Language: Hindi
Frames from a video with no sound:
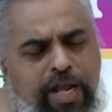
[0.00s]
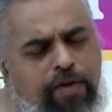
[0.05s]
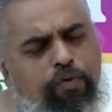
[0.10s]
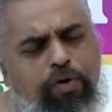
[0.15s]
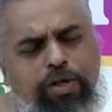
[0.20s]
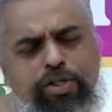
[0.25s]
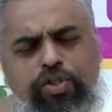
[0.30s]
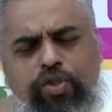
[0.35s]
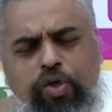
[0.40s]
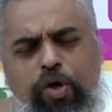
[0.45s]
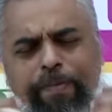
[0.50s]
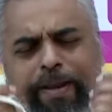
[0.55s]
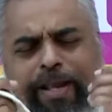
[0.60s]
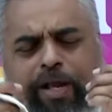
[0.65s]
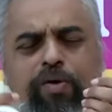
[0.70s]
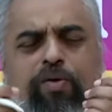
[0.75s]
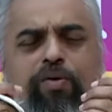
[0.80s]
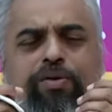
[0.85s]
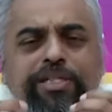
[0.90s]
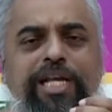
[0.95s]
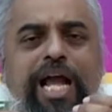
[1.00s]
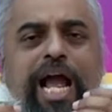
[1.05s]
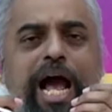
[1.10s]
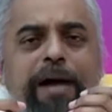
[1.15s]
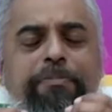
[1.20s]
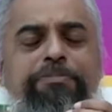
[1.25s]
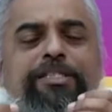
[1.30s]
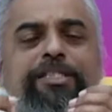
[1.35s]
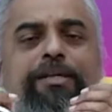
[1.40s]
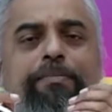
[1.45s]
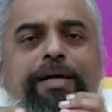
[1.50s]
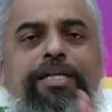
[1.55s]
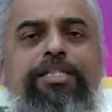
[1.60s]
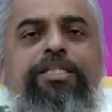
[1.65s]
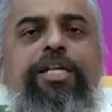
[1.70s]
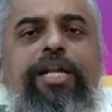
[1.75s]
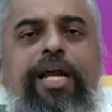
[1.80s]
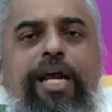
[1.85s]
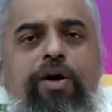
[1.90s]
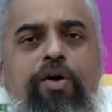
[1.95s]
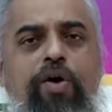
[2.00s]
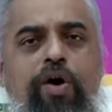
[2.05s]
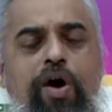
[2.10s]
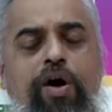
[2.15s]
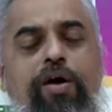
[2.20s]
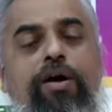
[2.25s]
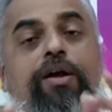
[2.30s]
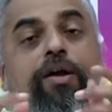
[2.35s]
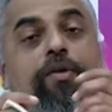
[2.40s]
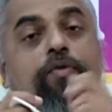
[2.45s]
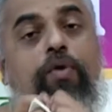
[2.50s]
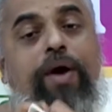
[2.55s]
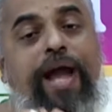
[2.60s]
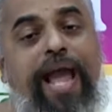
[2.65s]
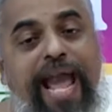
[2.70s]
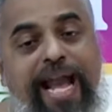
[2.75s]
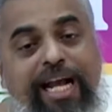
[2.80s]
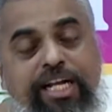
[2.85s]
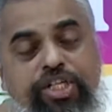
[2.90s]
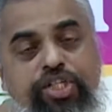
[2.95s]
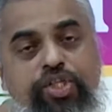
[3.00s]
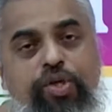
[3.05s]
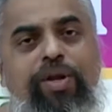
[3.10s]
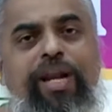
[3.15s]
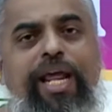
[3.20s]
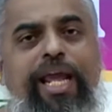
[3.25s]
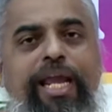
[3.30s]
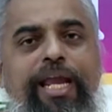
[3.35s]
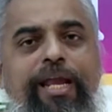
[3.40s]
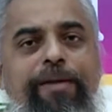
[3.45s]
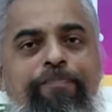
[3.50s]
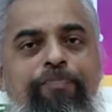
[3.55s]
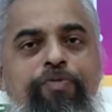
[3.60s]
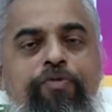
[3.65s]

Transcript: वो जो भी कुछ आप समझ रहे हो वो एक्चुअली